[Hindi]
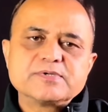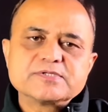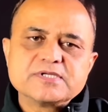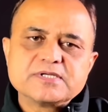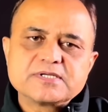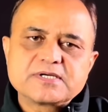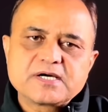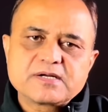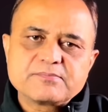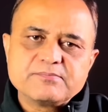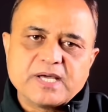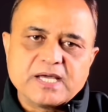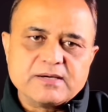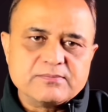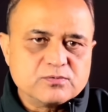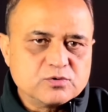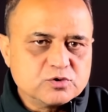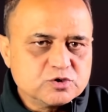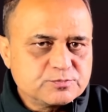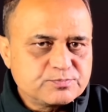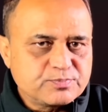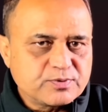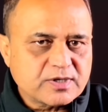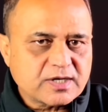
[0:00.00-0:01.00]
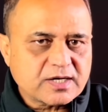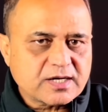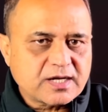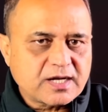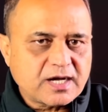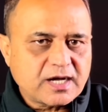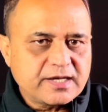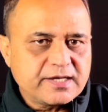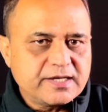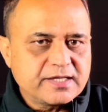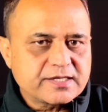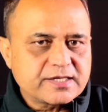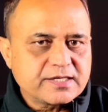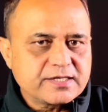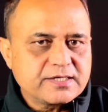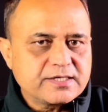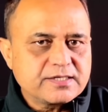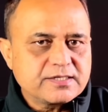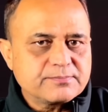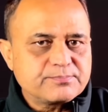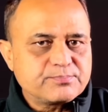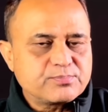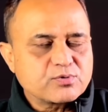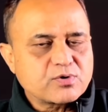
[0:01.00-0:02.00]
बदलकर महमूदपुर रखा
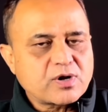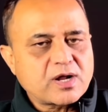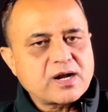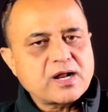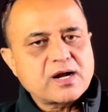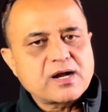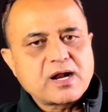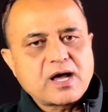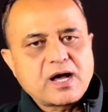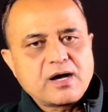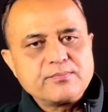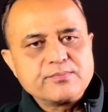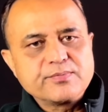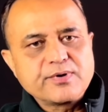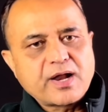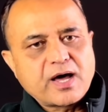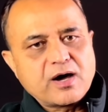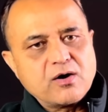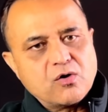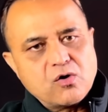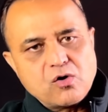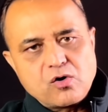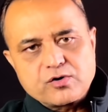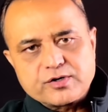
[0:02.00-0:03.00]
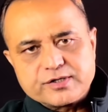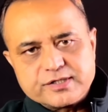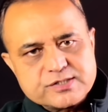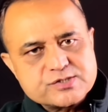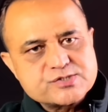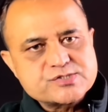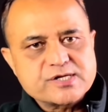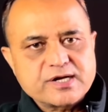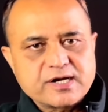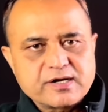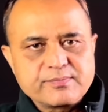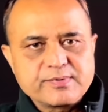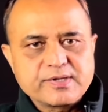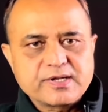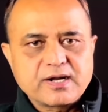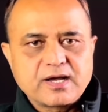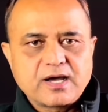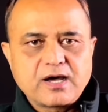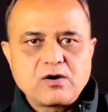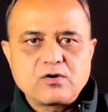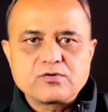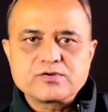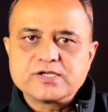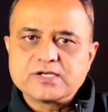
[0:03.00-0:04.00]
लेकिन पुराना नाम लाहौर इस चलन में
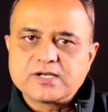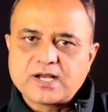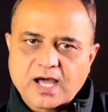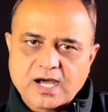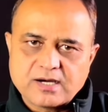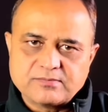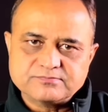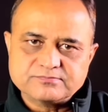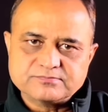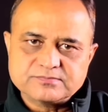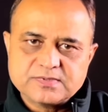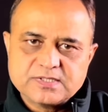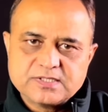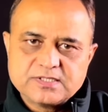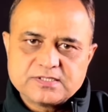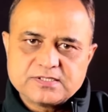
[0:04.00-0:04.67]
रहा और ये नाम